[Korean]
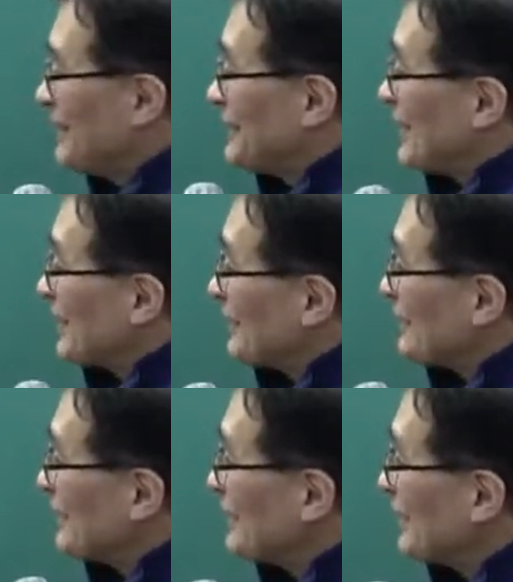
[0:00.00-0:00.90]
자,
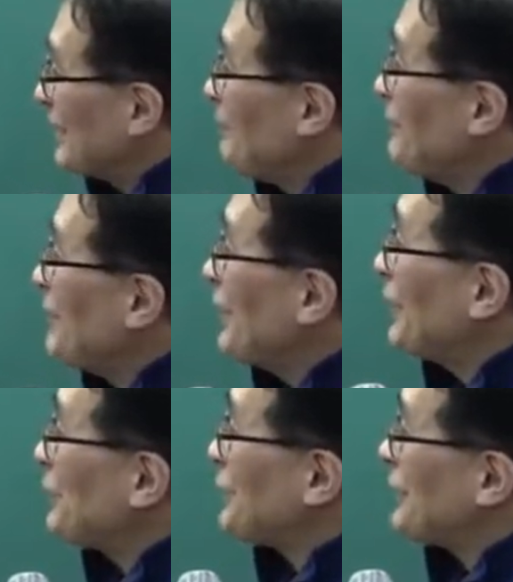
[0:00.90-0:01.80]
그래서
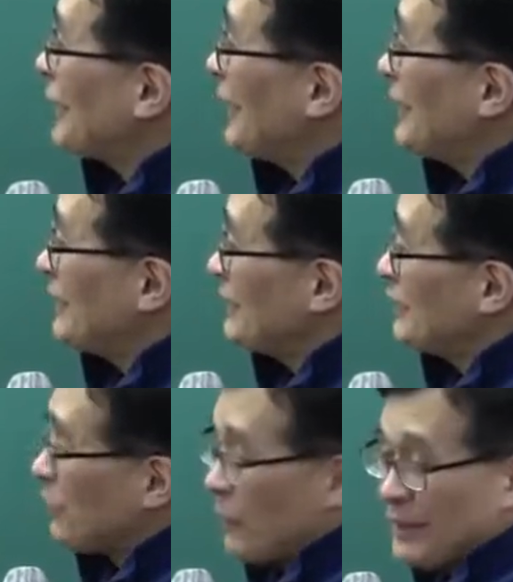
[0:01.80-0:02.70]

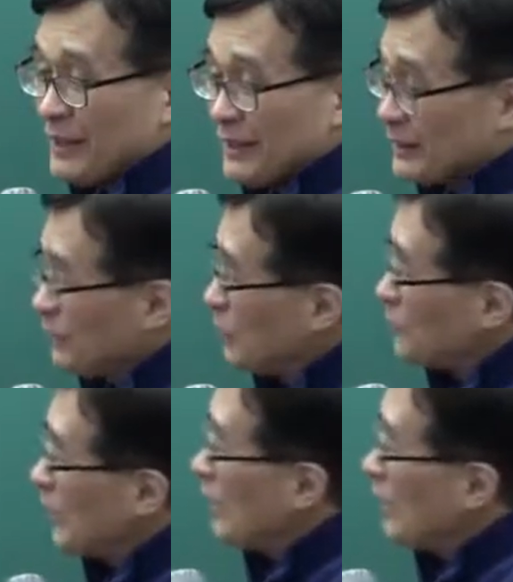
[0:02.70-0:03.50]
임대주택 관련해서 요건데,